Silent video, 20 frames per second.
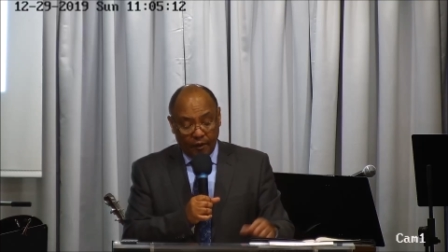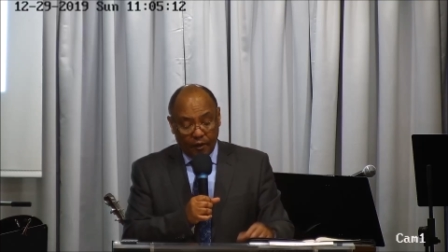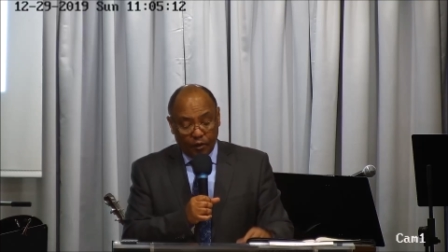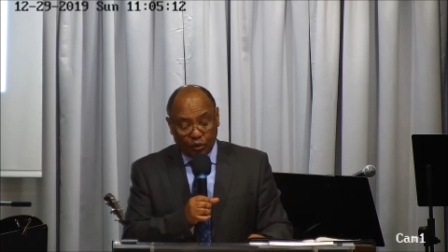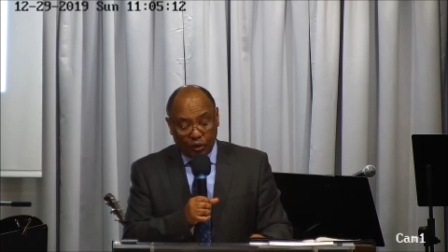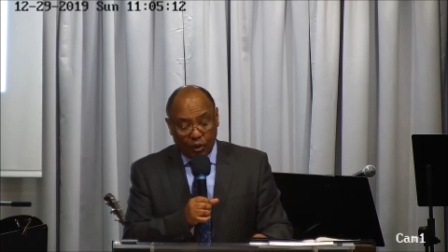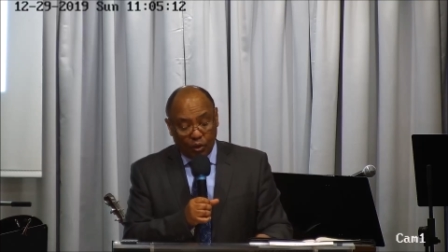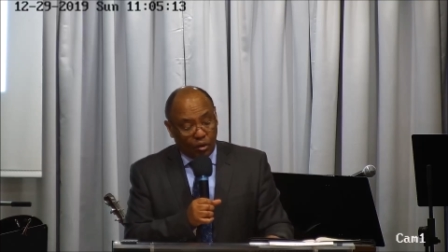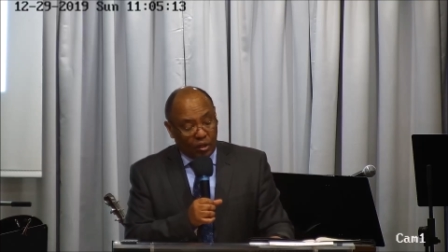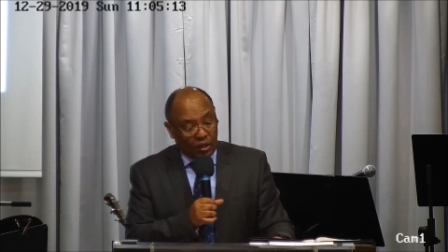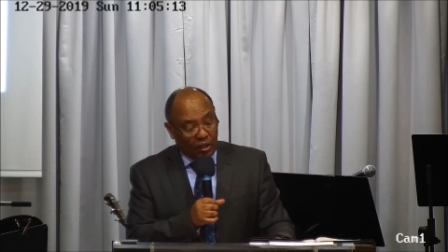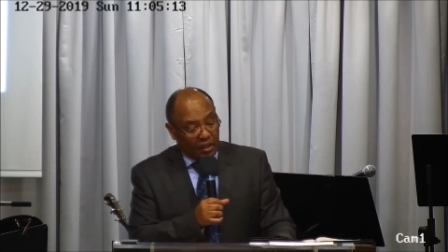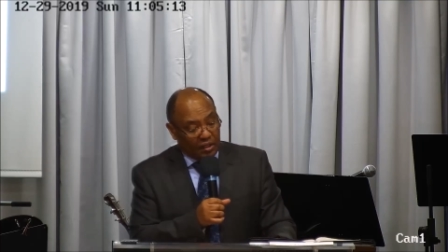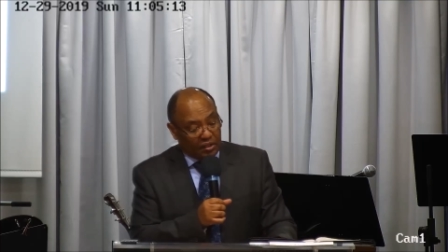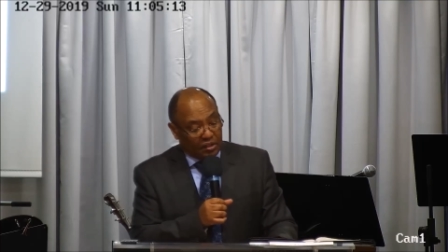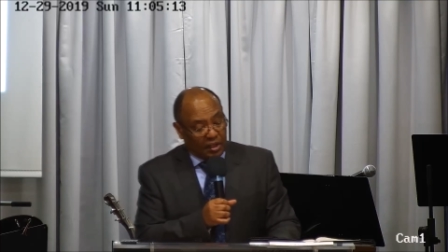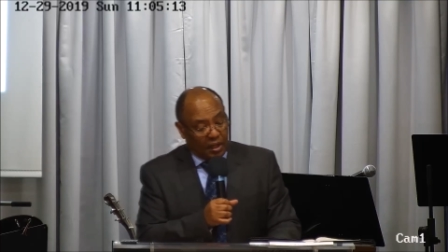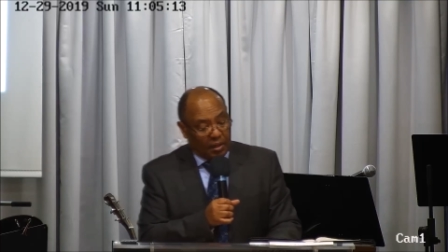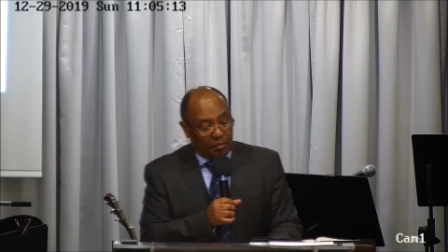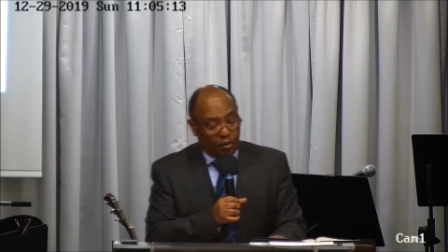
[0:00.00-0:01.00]
Nous allons lire
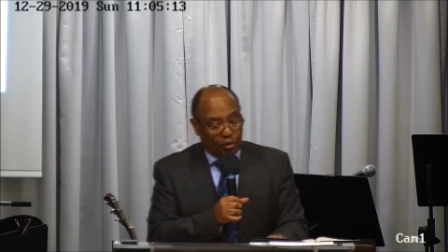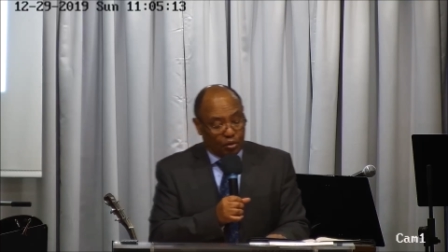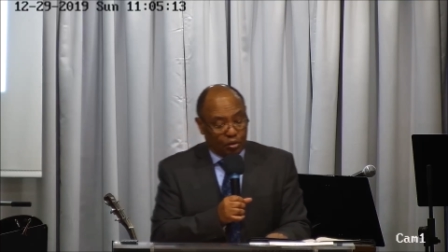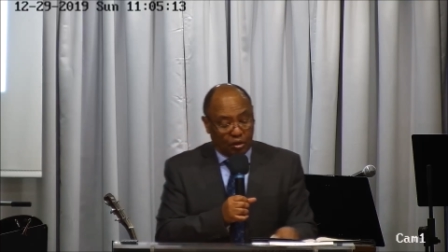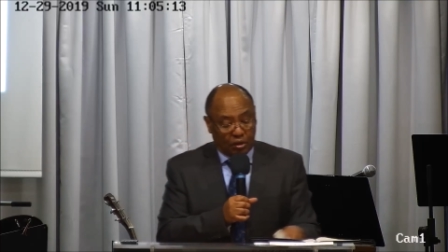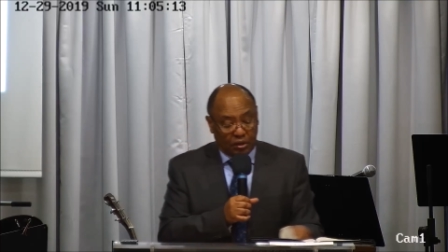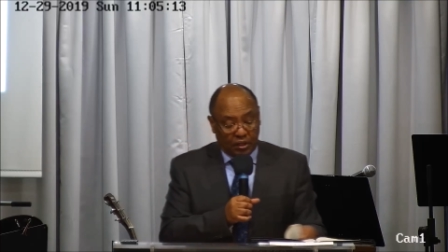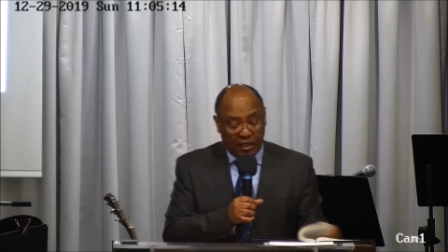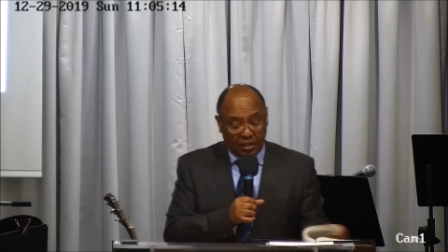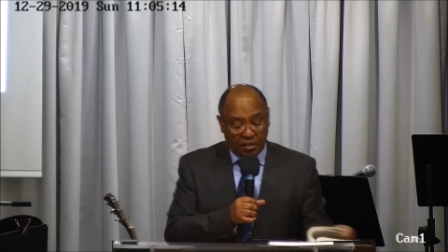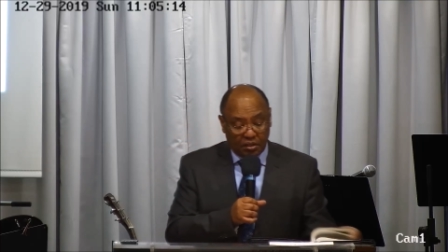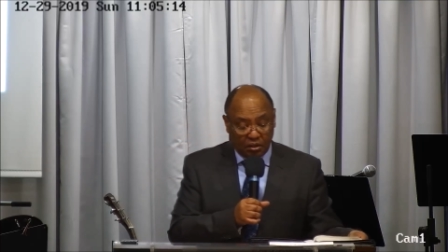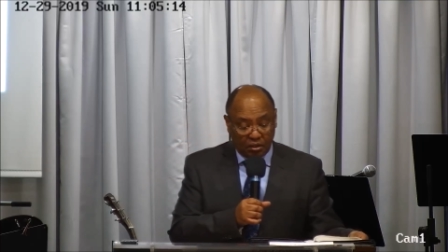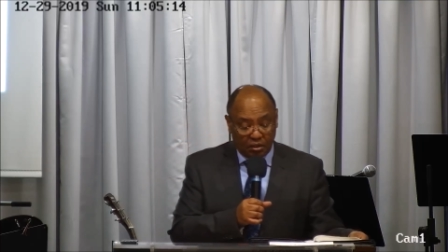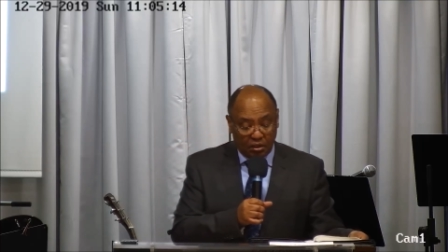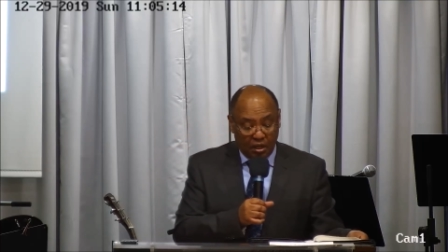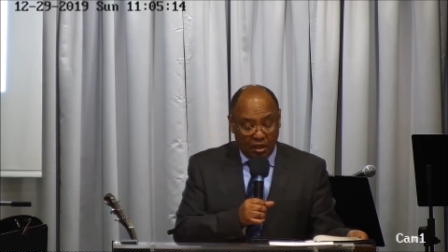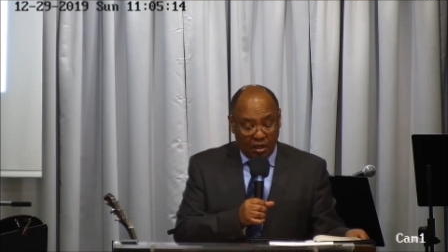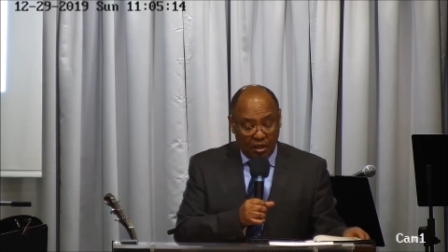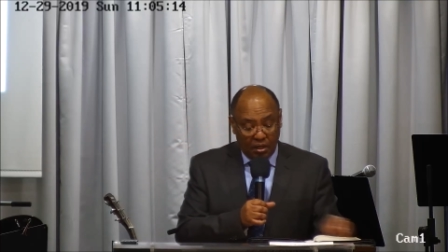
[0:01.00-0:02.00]
ensemble ce texte
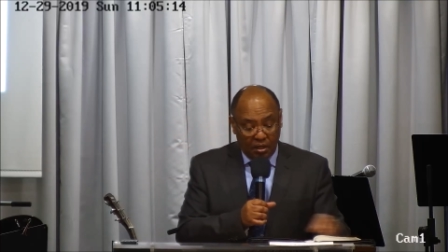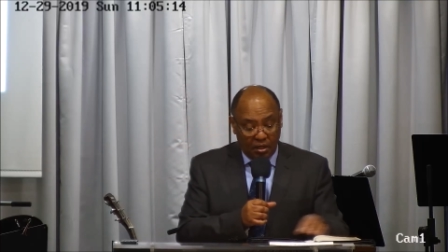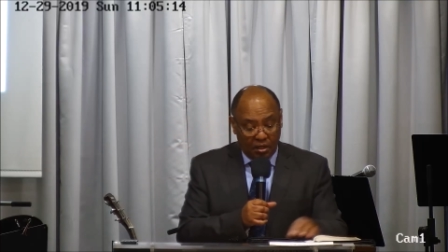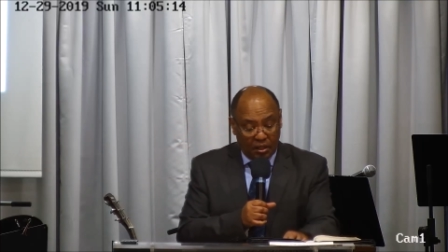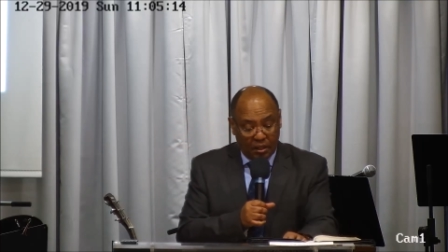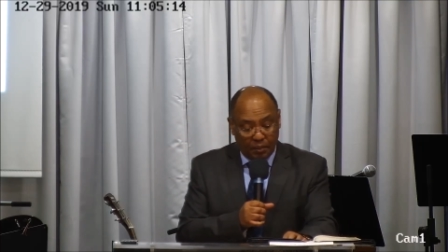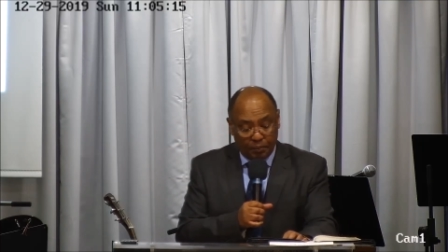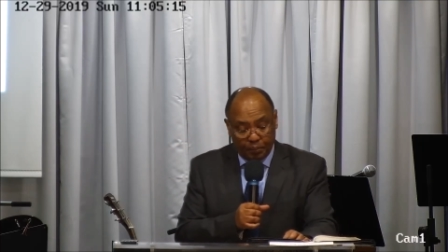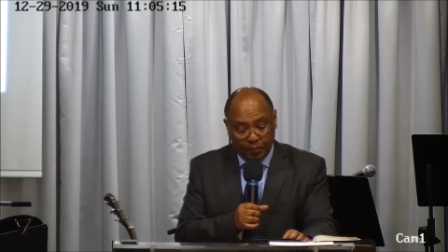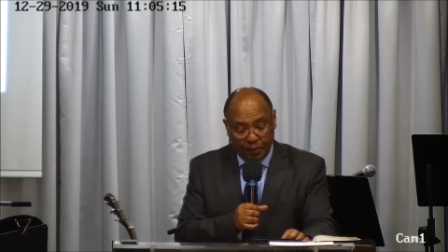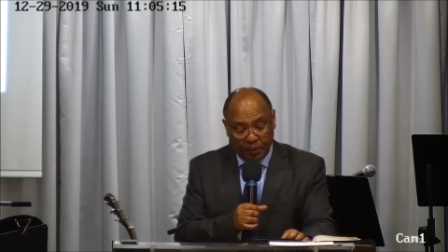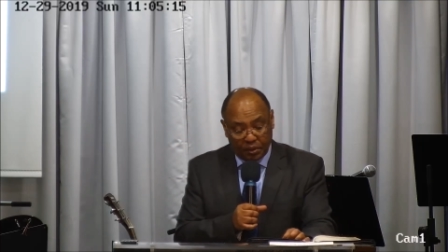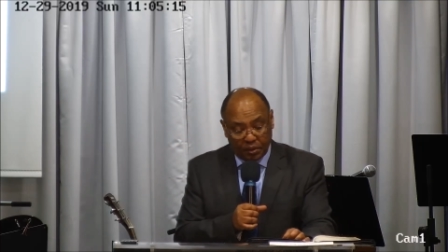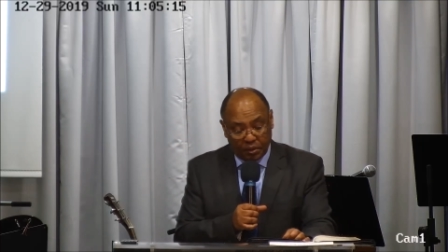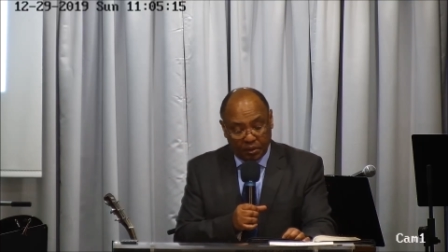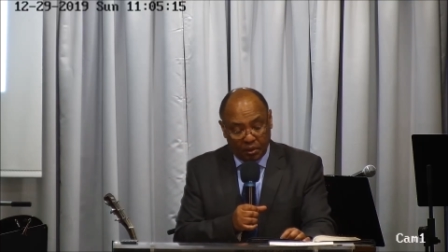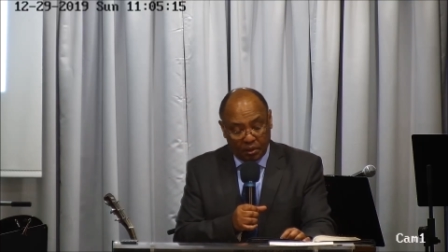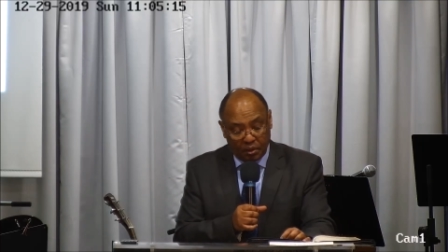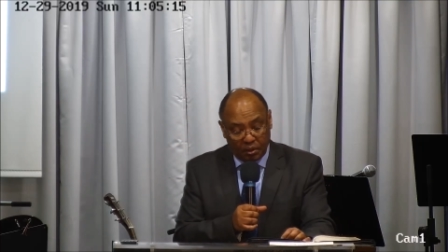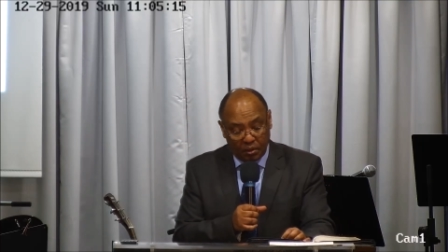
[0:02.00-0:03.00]
dans l'épître